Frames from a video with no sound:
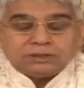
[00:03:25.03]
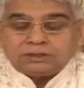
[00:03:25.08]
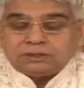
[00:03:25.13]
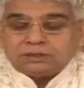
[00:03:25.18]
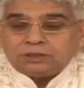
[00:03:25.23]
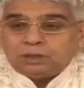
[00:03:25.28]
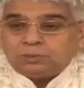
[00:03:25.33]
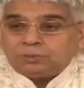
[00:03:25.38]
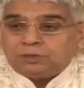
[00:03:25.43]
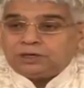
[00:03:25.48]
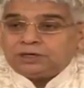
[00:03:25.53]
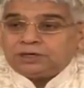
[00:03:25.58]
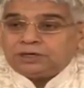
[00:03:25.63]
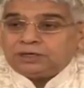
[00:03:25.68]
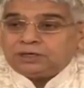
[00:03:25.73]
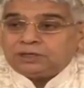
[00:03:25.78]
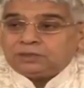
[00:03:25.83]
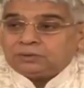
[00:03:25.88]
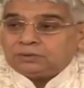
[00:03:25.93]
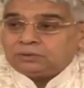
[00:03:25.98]

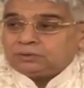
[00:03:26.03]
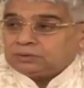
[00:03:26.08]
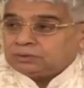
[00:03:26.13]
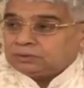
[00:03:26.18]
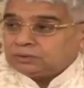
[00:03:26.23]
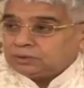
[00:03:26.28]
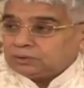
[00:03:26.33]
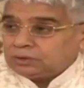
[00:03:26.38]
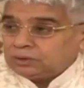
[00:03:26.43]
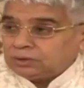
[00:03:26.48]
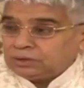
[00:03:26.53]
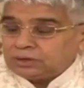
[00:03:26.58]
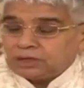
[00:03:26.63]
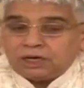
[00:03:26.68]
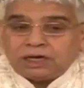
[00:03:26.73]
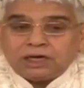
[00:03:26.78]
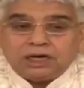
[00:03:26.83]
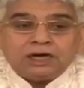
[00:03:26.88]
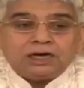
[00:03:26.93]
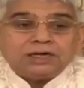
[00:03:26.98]
हमारे
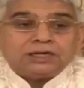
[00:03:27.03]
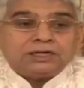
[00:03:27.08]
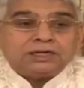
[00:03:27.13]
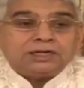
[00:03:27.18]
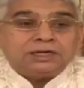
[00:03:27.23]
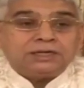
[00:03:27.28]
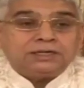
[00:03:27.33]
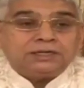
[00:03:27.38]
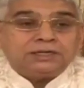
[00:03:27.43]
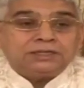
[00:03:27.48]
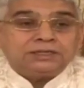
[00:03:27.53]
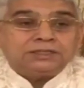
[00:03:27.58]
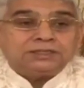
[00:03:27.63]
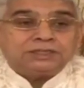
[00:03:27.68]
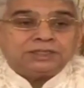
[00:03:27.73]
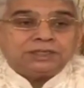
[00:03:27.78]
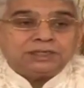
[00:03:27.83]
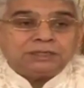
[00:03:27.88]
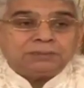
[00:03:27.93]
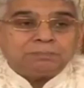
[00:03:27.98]
कल्याण के लिए
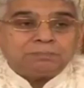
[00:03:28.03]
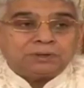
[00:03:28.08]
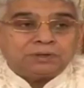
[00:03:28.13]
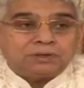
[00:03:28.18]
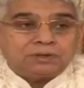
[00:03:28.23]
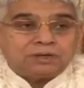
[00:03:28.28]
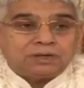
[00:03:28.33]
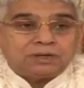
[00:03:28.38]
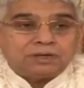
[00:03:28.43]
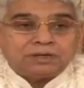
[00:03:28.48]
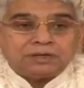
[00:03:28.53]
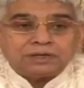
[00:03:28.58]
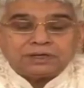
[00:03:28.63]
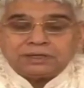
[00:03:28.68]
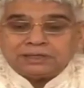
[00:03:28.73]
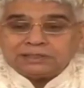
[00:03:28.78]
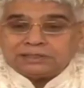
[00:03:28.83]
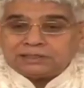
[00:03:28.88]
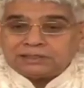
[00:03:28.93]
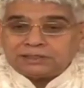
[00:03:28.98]
तीन प्रकार
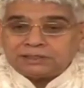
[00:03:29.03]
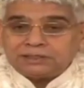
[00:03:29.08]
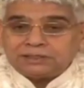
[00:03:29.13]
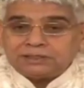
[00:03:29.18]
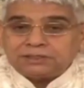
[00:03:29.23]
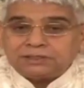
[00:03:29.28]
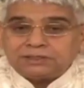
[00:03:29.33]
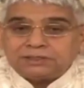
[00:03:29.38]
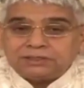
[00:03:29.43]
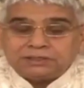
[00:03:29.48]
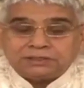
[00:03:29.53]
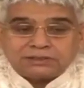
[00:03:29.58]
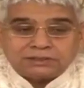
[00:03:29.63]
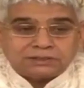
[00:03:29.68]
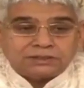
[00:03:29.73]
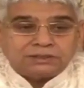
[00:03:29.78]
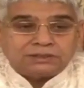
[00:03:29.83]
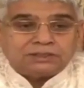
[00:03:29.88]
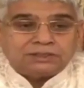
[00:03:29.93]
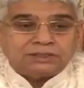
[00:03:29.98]
के शरीर की
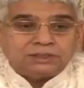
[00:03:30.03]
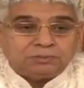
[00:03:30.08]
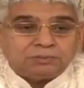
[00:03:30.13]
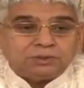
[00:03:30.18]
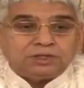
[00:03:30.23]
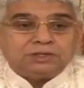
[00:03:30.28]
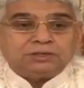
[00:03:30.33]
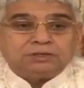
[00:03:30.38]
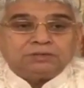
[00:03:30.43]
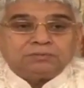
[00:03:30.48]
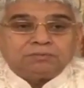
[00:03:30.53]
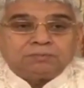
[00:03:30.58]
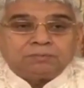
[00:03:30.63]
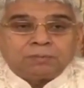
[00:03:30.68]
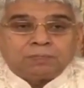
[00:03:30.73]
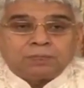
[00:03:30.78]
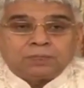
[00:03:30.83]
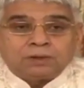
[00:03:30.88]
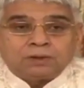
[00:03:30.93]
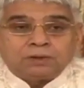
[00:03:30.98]
स्थिति में
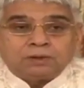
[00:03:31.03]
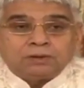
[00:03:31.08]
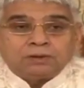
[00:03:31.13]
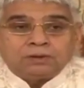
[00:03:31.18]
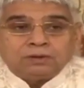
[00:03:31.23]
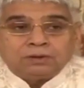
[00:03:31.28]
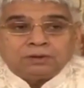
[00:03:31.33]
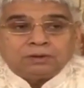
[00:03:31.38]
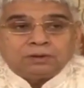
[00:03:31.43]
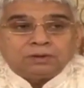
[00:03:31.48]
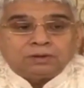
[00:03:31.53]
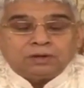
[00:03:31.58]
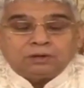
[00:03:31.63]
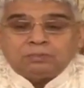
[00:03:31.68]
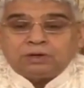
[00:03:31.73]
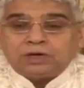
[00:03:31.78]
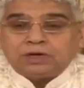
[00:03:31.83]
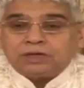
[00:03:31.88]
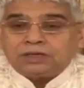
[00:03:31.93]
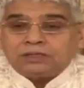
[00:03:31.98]

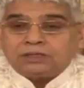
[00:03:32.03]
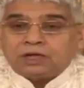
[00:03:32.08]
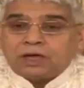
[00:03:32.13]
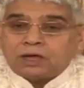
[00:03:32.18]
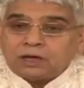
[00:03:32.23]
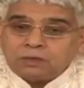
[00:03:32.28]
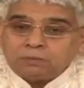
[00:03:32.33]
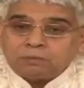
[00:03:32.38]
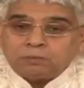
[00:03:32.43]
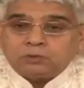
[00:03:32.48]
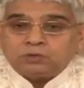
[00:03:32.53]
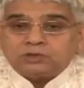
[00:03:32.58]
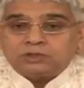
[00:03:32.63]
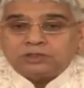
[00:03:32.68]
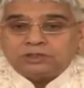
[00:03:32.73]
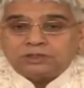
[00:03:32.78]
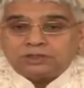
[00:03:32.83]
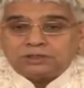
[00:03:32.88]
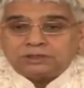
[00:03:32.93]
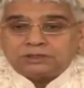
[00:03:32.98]
हमारा धारण
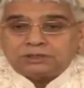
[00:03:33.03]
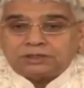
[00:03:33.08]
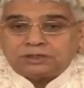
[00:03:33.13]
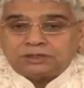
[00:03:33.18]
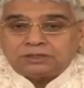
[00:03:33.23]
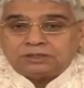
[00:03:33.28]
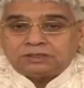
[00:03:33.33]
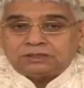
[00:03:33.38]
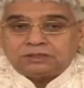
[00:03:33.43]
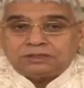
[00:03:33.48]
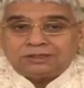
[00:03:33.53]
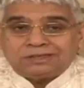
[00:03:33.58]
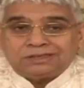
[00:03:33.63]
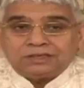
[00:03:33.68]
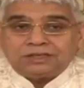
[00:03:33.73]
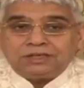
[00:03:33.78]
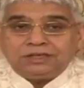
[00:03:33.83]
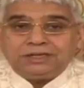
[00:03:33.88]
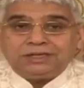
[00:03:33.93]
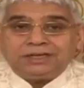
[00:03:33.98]
पोषण करता
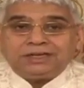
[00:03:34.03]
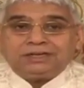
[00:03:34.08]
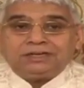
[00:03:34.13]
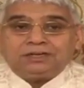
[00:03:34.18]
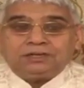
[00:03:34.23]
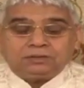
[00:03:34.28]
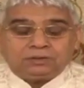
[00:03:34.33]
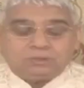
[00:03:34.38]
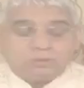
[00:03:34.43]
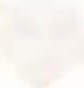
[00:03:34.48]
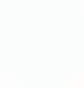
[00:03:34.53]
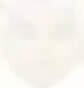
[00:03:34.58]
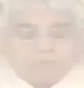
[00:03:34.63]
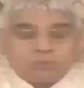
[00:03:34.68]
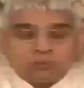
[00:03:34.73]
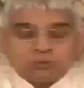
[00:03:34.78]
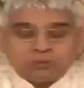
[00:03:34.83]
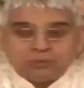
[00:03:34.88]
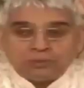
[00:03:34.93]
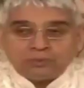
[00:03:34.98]
है एक
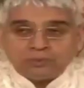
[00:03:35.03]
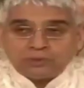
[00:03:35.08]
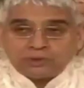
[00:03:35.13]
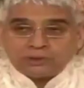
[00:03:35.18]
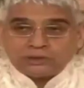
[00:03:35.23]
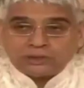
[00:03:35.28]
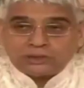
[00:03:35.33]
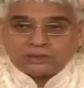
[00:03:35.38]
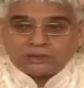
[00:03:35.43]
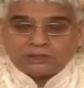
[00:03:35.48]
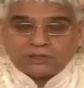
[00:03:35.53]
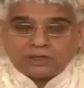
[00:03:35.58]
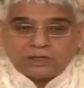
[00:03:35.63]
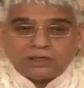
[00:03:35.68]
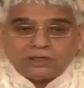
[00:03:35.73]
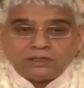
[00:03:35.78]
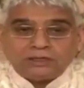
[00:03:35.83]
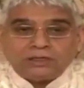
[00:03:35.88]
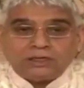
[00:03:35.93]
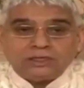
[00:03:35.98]
रूप
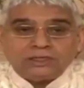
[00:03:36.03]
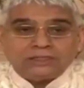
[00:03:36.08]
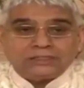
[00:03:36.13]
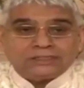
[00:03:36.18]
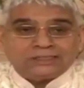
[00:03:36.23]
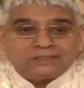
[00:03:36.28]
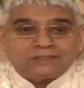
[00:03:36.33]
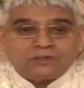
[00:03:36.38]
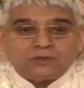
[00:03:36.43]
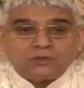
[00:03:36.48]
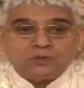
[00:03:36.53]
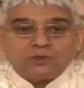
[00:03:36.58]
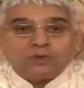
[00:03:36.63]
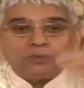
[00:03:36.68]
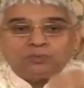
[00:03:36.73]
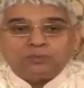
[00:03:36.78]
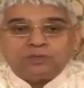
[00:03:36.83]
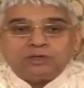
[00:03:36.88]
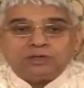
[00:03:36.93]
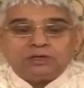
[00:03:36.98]
सचखंड यानी
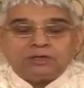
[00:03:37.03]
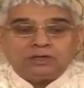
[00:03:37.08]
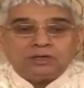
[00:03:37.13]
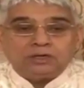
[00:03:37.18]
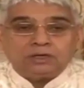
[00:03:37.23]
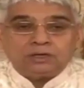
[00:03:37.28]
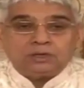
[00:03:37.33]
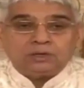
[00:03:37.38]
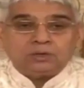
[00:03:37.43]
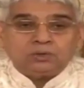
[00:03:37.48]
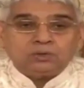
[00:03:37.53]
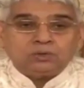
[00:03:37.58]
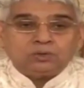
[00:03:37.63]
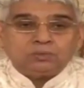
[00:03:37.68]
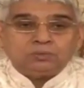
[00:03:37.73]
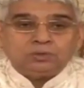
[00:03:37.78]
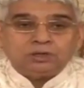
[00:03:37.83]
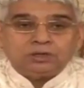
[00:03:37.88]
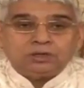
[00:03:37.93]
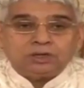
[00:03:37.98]
सतलोक में अलखलोक
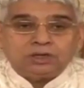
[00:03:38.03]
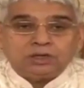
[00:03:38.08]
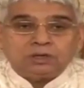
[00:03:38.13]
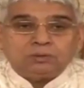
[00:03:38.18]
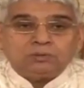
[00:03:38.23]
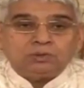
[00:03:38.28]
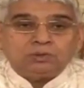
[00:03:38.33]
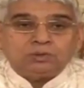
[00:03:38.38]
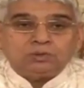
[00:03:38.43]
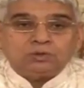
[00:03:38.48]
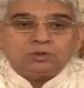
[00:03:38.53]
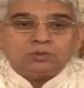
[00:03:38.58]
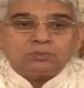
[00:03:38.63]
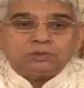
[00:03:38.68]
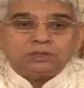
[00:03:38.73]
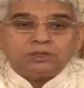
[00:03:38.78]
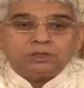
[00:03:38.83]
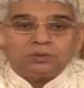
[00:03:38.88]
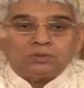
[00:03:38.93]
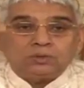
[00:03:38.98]
में अगम लोक
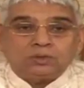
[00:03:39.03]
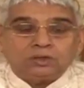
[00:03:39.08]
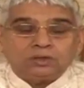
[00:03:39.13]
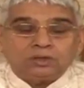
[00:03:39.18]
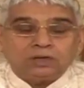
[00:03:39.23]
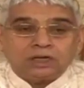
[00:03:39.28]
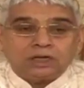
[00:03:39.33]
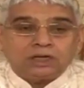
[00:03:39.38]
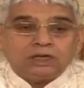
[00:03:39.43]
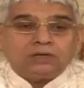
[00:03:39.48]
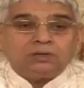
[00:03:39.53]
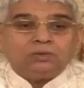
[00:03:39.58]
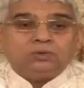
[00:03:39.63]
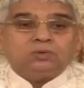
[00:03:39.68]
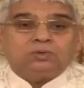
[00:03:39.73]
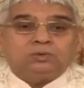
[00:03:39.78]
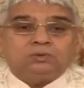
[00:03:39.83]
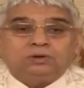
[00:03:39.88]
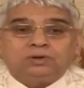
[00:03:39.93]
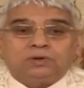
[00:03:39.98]
में और कै
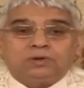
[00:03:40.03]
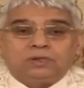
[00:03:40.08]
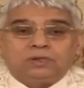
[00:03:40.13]
लोक में